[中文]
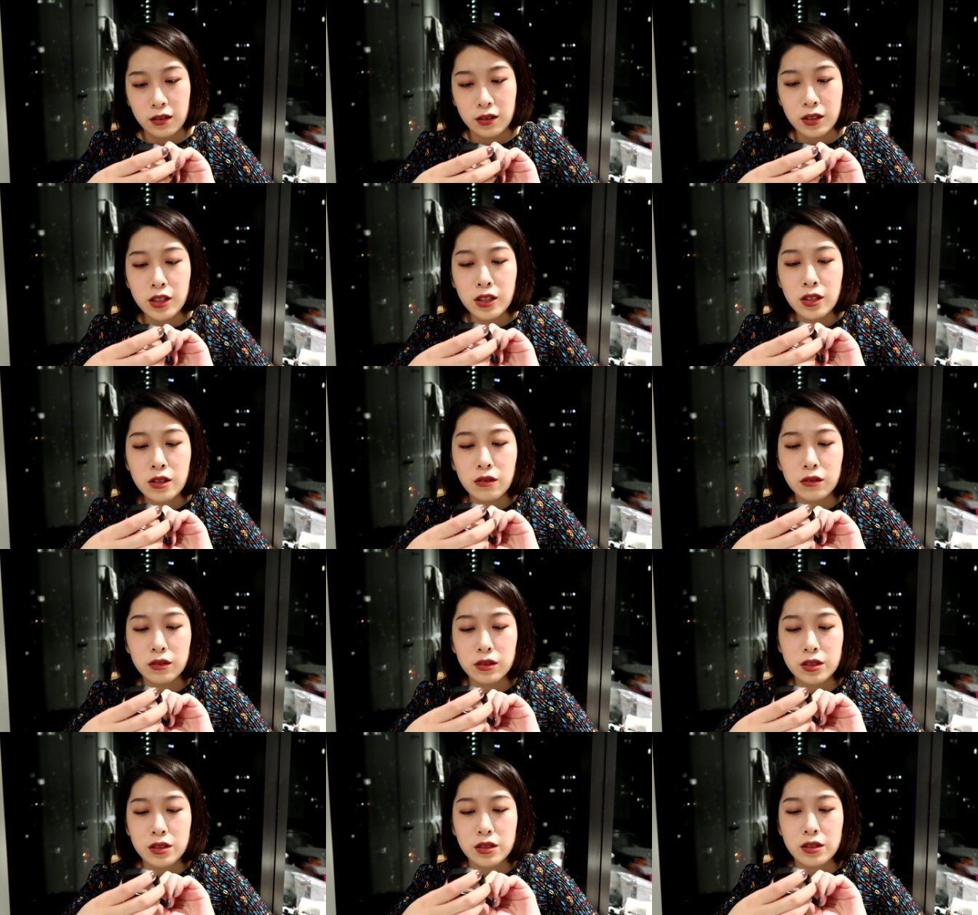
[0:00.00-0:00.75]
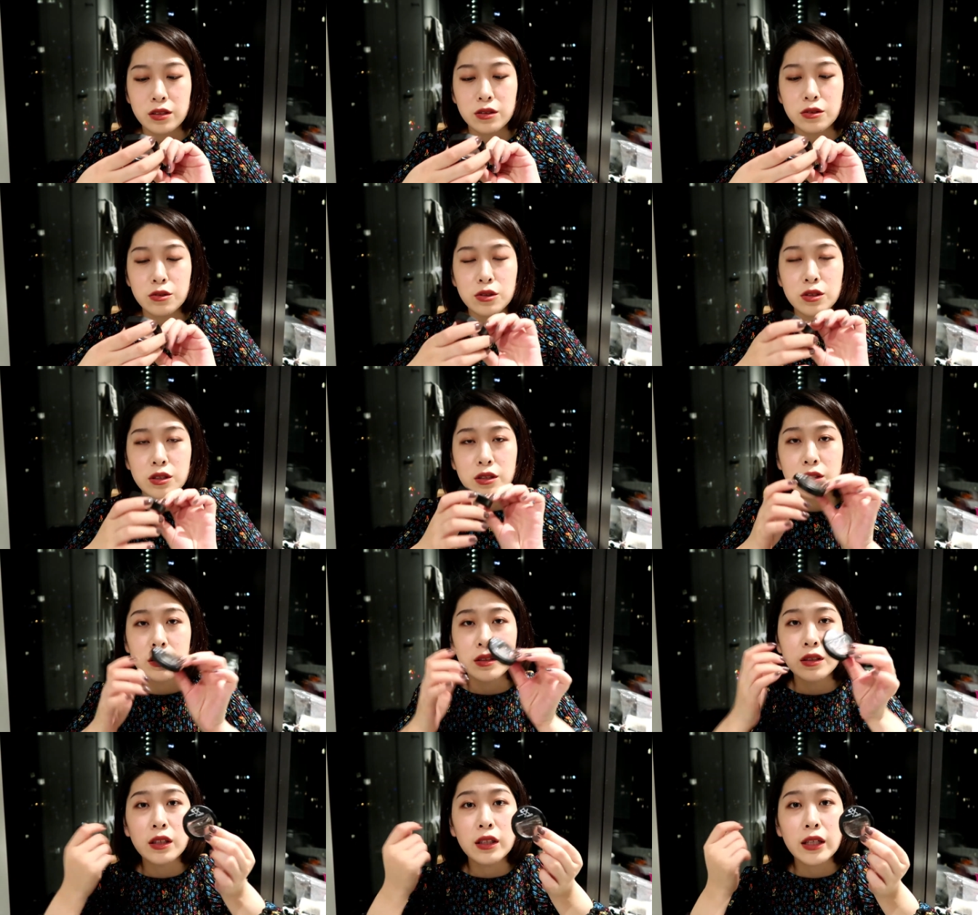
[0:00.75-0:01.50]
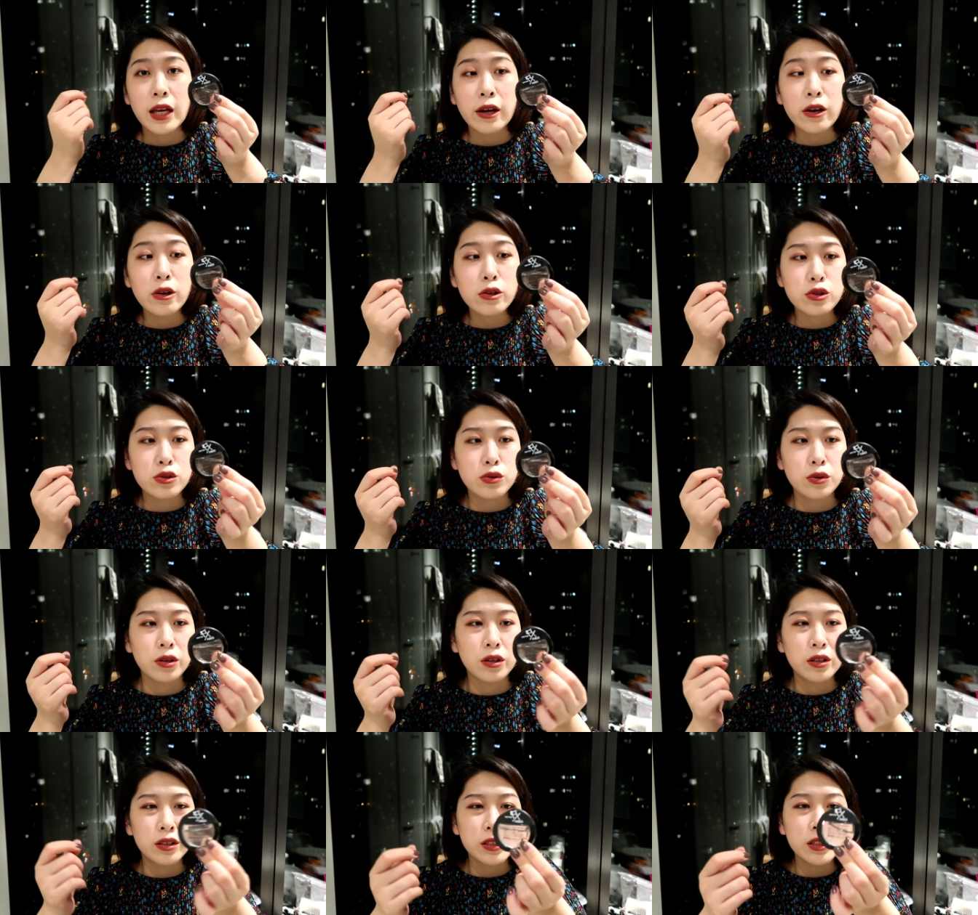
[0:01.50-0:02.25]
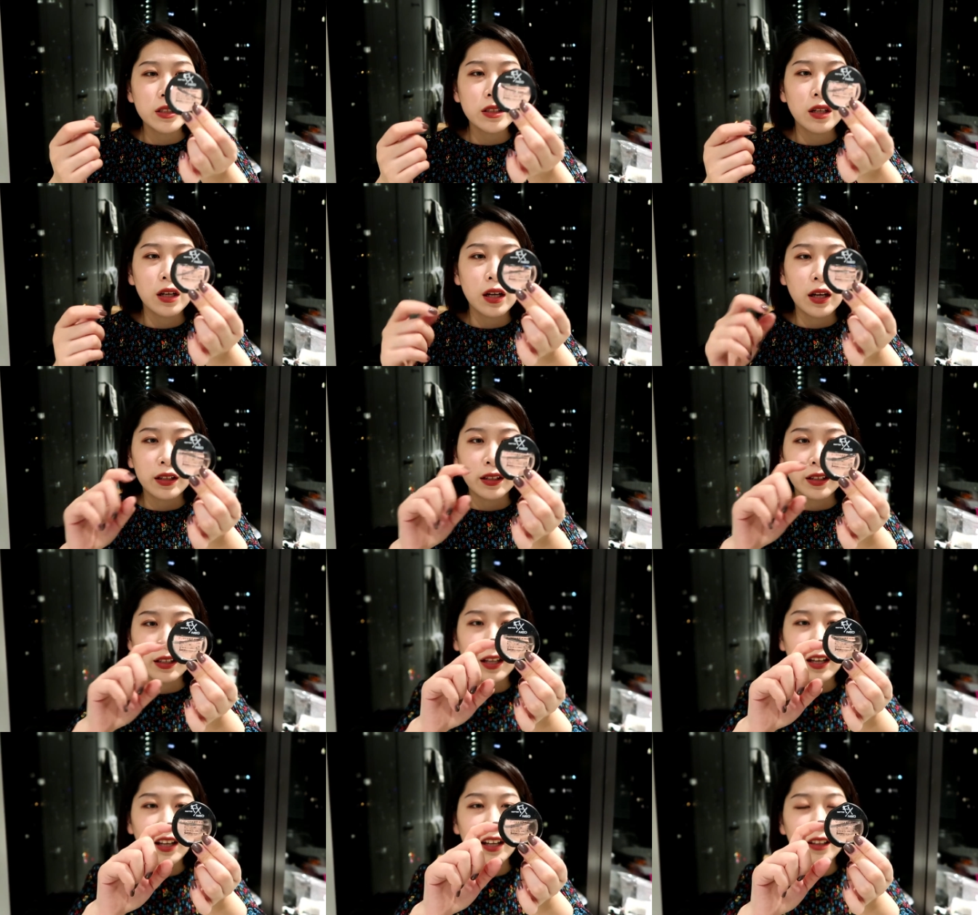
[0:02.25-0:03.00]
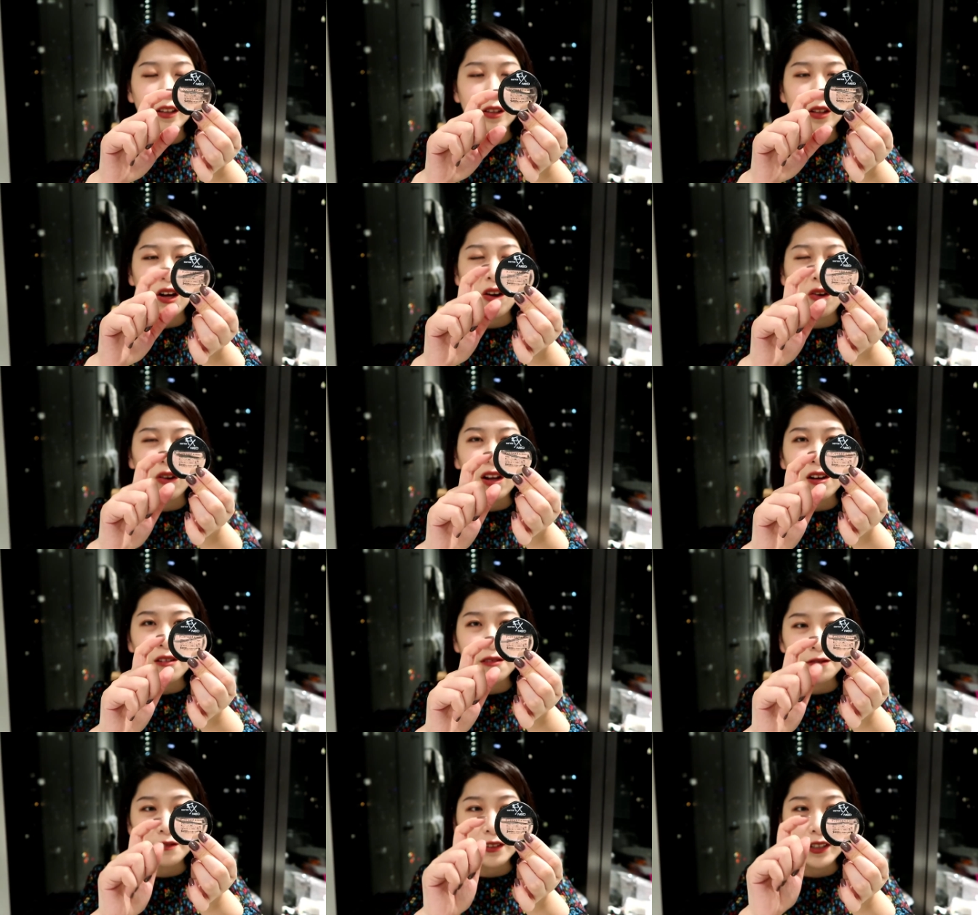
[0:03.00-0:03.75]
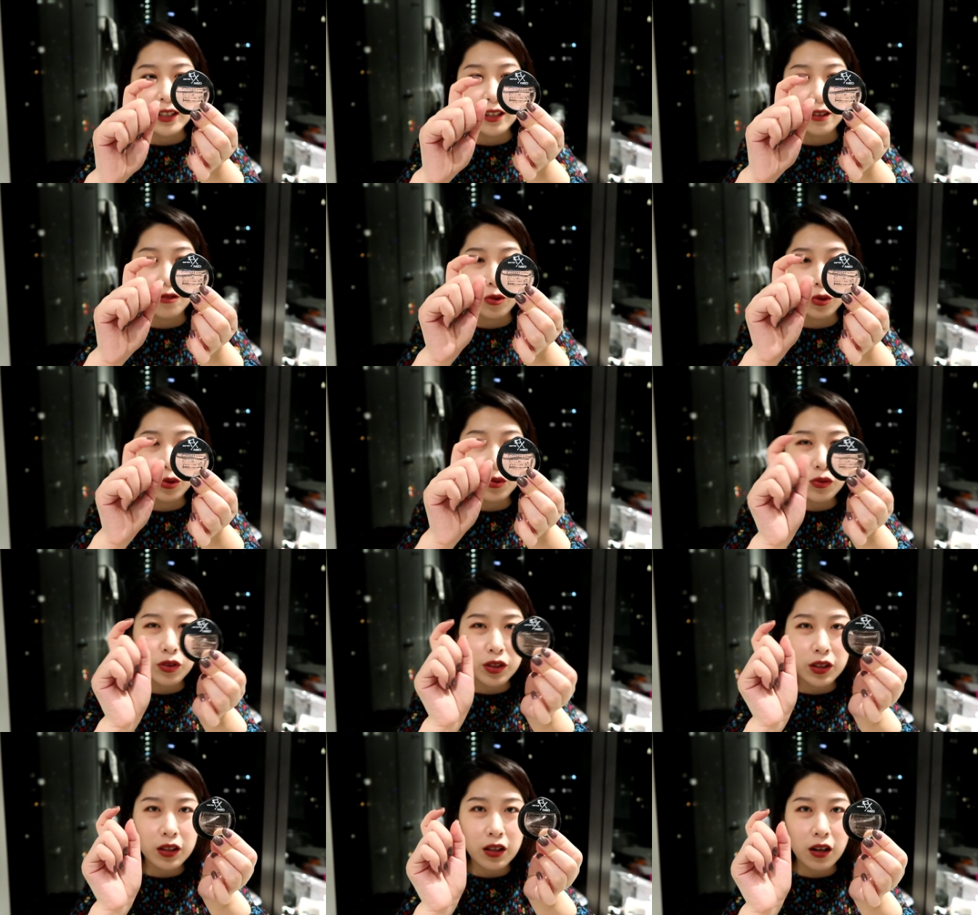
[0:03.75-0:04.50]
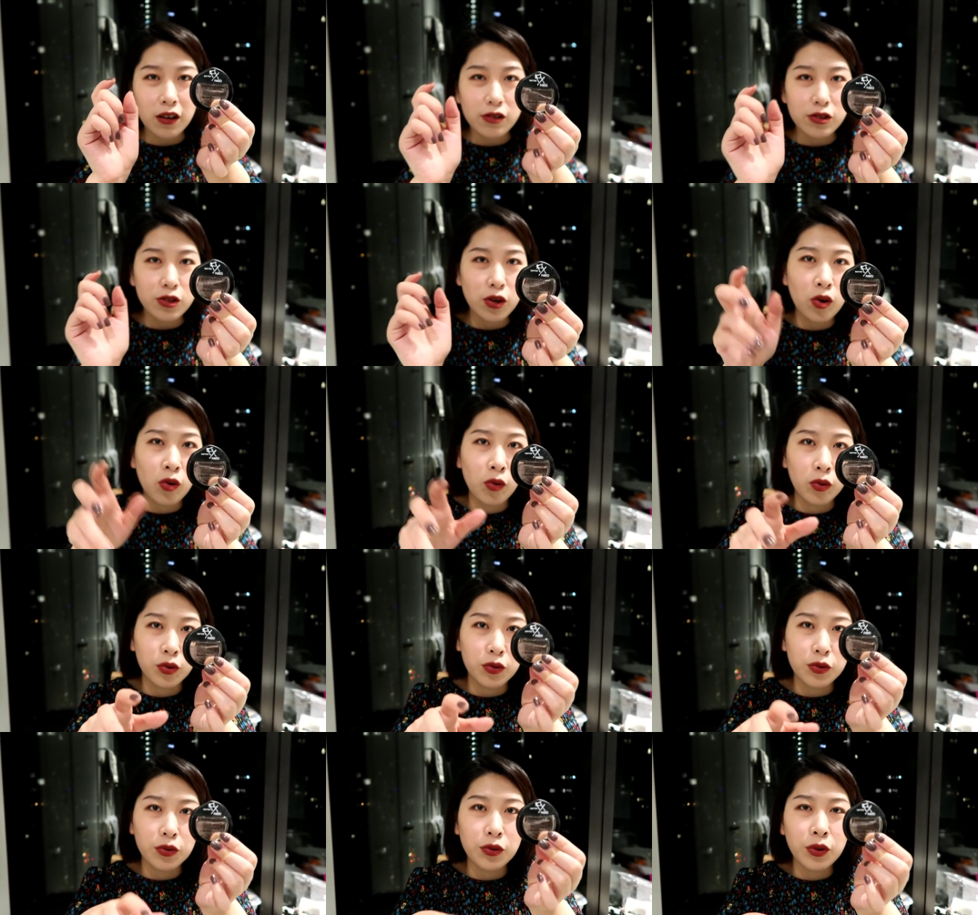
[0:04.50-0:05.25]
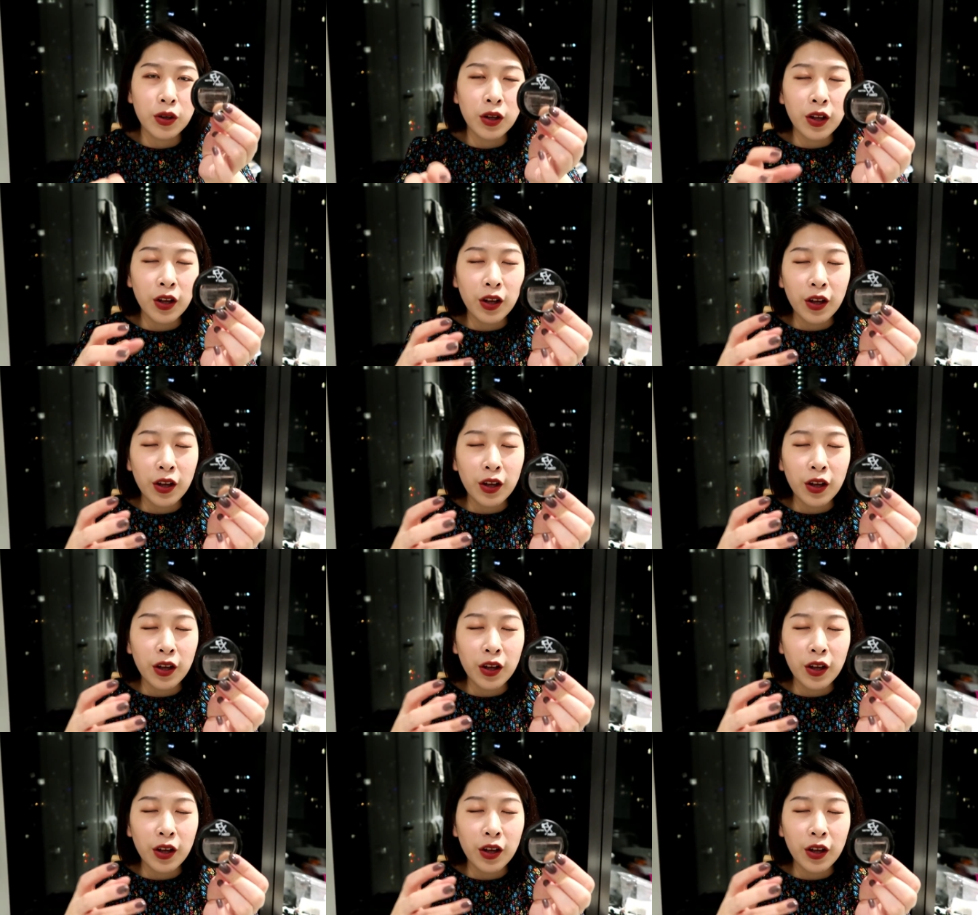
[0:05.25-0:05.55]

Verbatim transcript: n e o 就是眼药水儿，这个哎你看好浪费啊，我用一点儿之后我就。